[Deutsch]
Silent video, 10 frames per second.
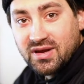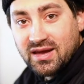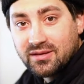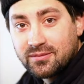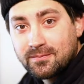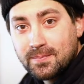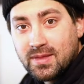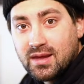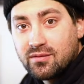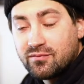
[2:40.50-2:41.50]
bedenken,
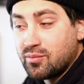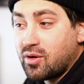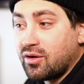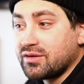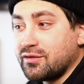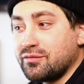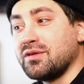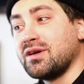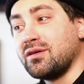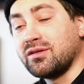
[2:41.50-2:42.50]
wir brauchen
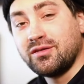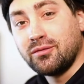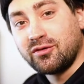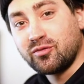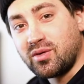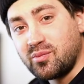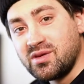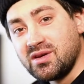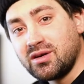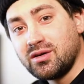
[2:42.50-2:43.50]
dafür ja noch die deutschen
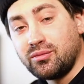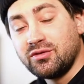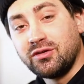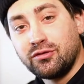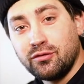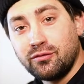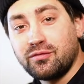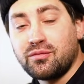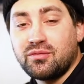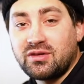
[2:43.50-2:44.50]
Papiere und den TÜV